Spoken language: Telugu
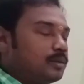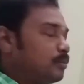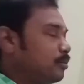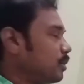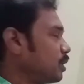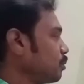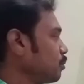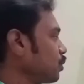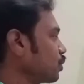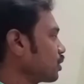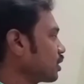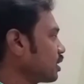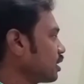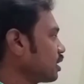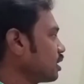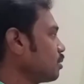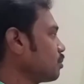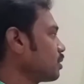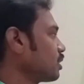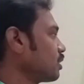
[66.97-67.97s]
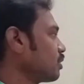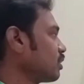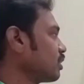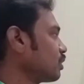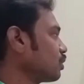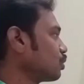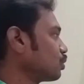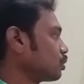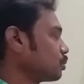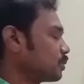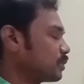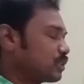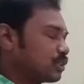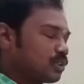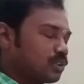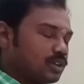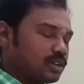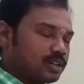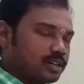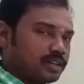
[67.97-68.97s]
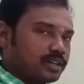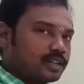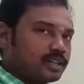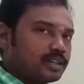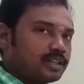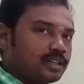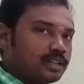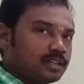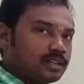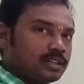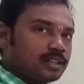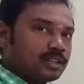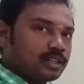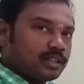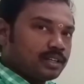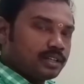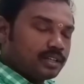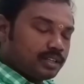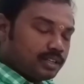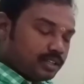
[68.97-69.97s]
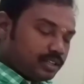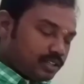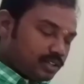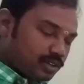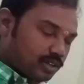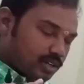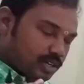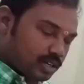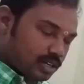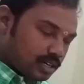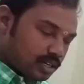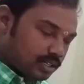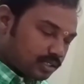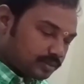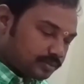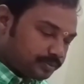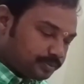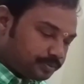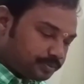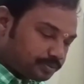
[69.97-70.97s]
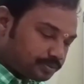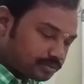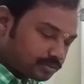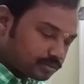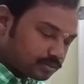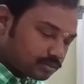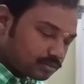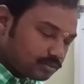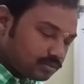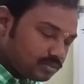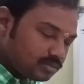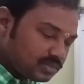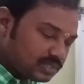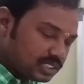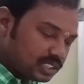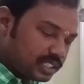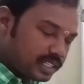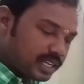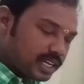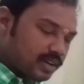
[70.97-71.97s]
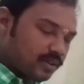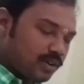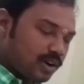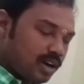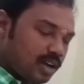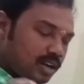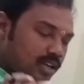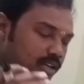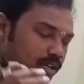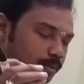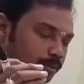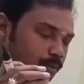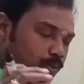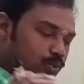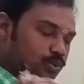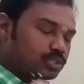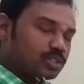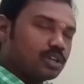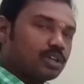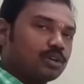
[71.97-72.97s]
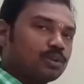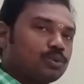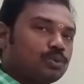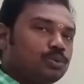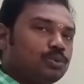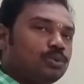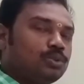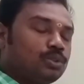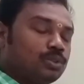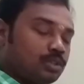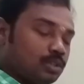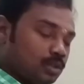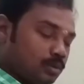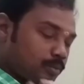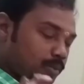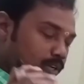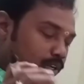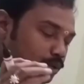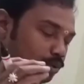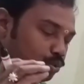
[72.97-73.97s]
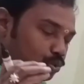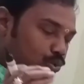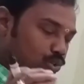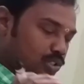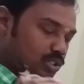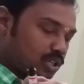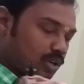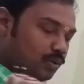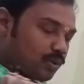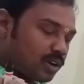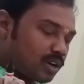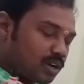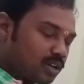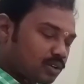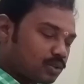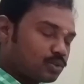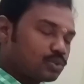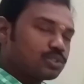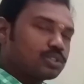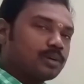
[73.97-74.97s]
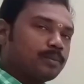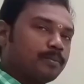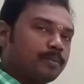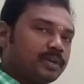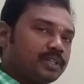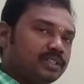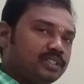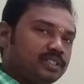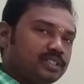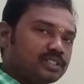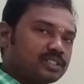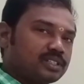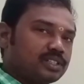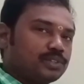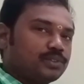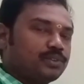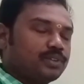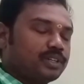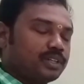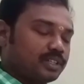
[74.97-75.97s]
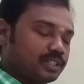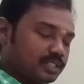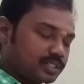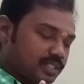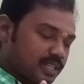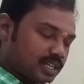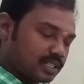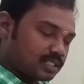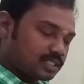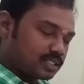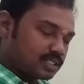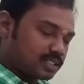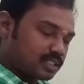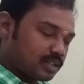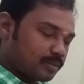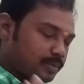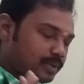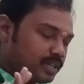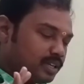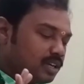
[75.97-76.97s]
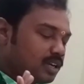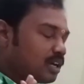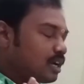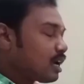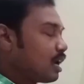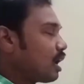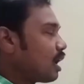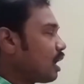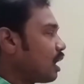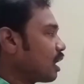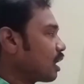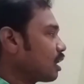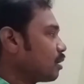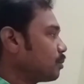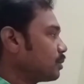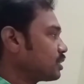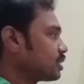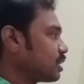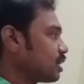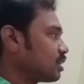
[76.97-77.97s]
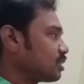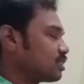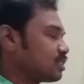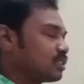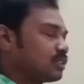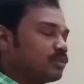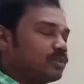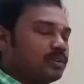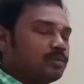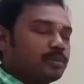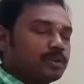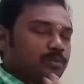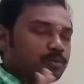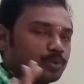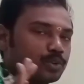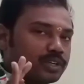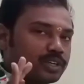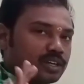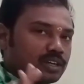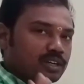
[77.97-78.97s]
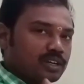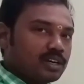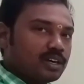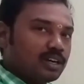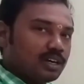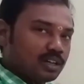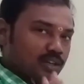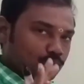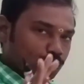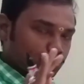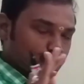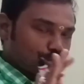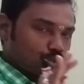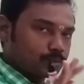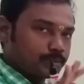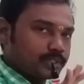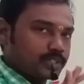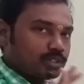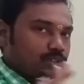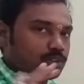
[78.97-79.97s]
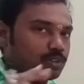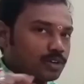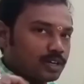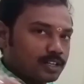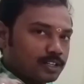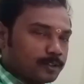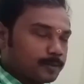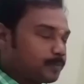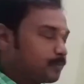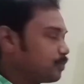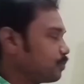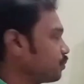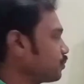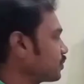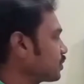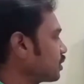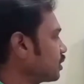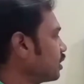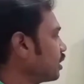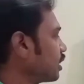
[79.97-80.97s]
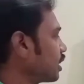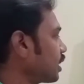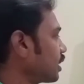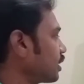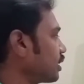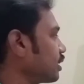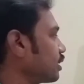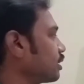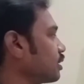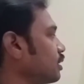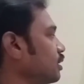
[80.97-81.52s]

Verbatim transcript: మరి ముఖ్యంగా మనం ఏమైనా గుర్తుపెట్టుకోవాలంటే ఈ యొక్క దేవాలయ పూజలకు మరియు ఉత్సవాలకు సంబంధించినటువంటి శాస్త్రమే ఆగమ శాస్త్రం అని మనం ముఖ్యంగా గుర్తుపెట్టుకోవాలి రైట్